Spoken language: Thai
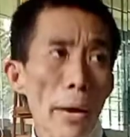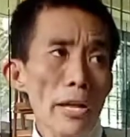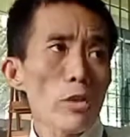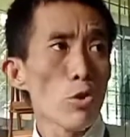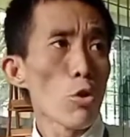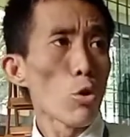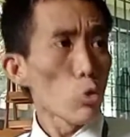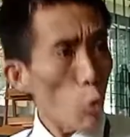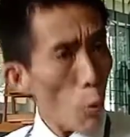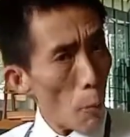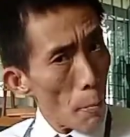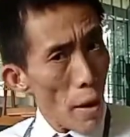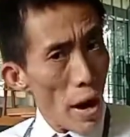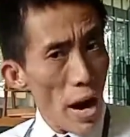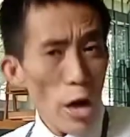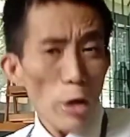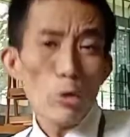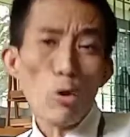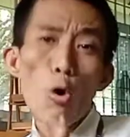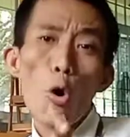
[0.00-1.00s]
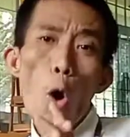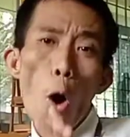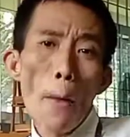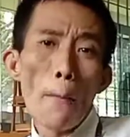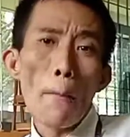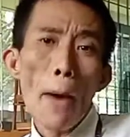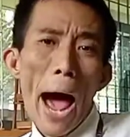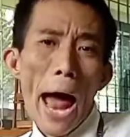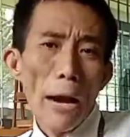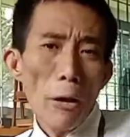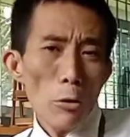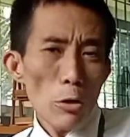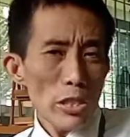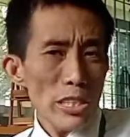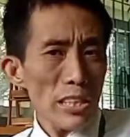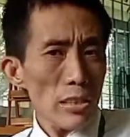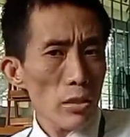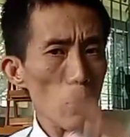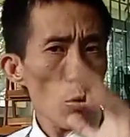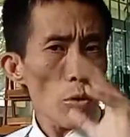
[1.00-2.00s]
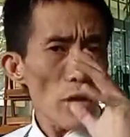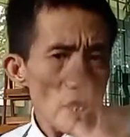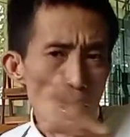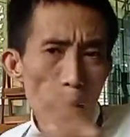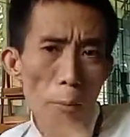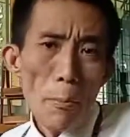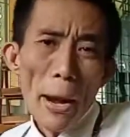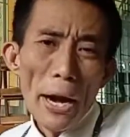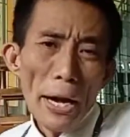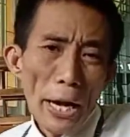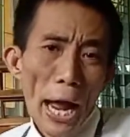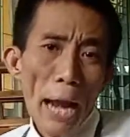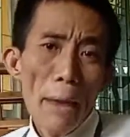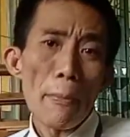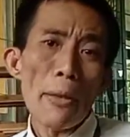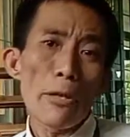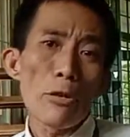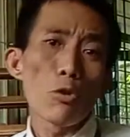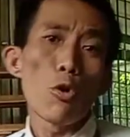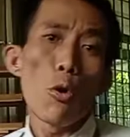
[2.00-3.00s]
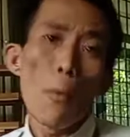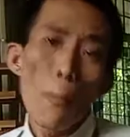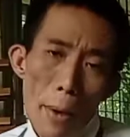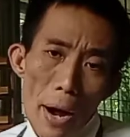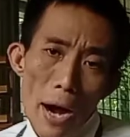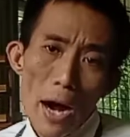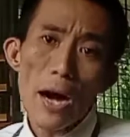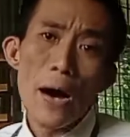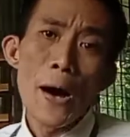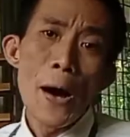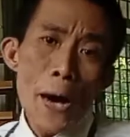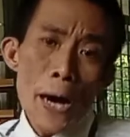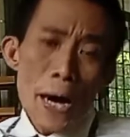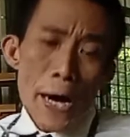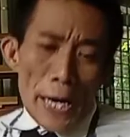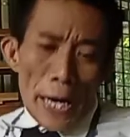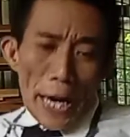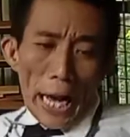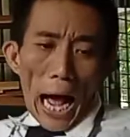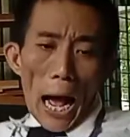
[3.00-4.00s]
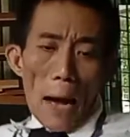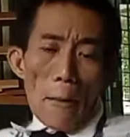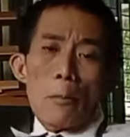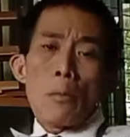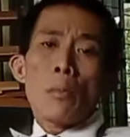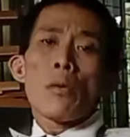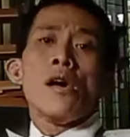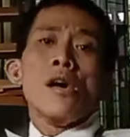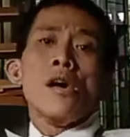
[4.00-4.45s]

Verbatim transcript: เป็นยูทูบเบอร์ทุกคนผ่านคนคุณสมบัติการเป็นยูทูบเบอร์นะครับ